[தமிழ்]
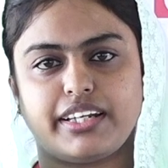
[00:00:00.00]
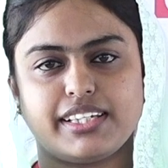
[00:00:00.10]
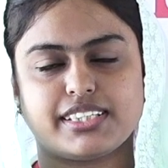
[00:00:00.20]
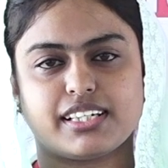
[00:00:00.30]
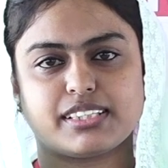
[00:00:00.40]

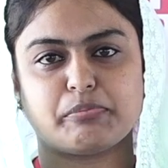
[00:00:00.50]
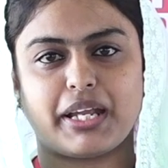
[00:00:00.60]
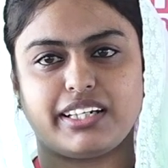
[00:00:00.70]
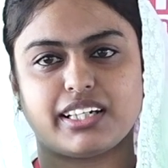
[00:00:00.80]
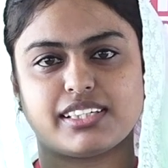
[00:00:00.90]
டீச்சர்ஸ்
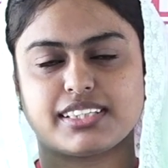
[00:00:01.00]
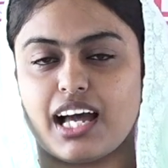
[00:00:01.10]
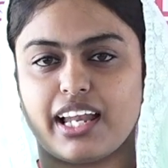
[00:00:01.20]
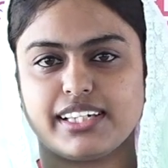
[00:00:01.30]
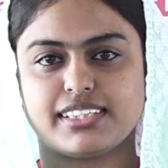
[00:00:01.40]
மென்டர்ஸ்
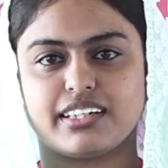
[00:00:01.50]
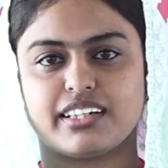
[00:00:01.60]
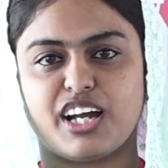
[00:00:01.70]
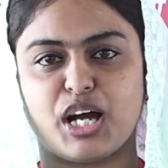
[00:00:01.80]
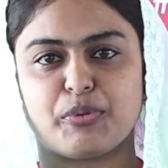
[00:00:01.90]
கலை சார்